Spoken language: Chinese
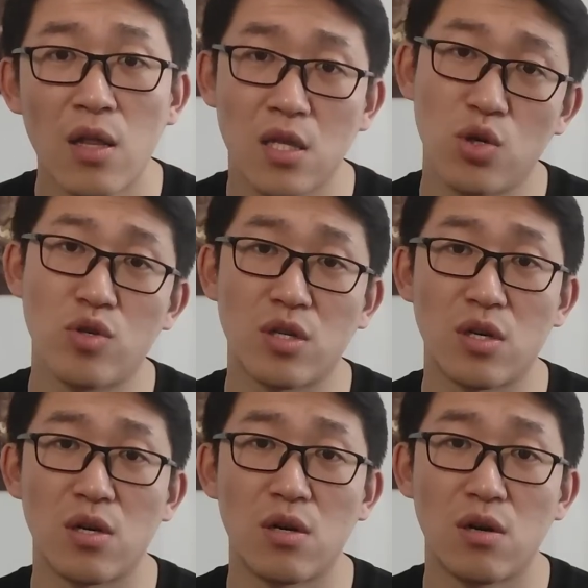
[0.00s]
那就
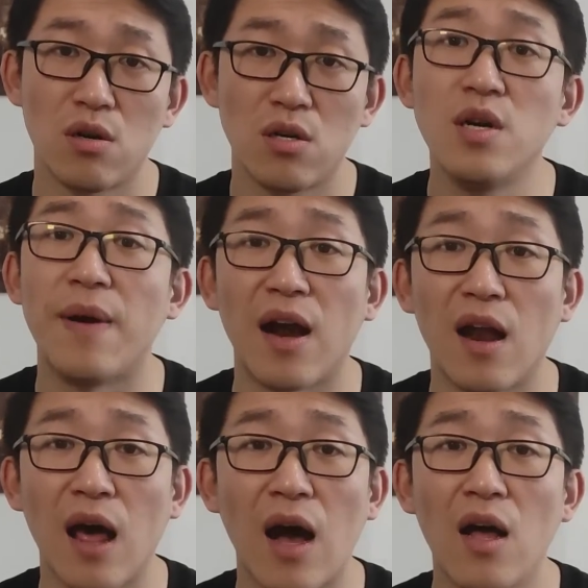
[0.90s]
是日本
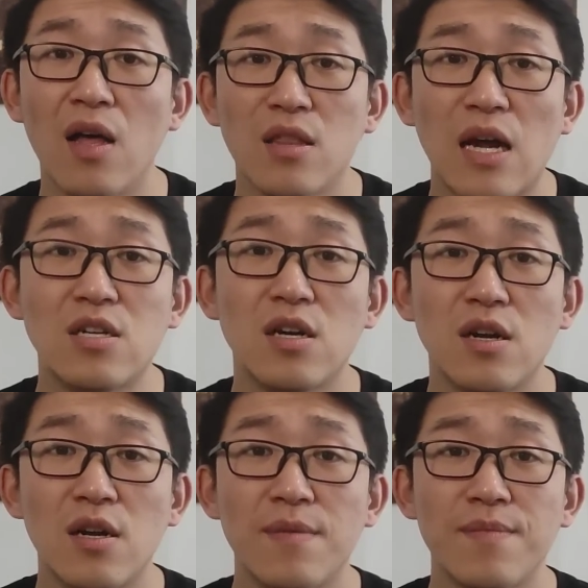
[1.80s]
人了。但是，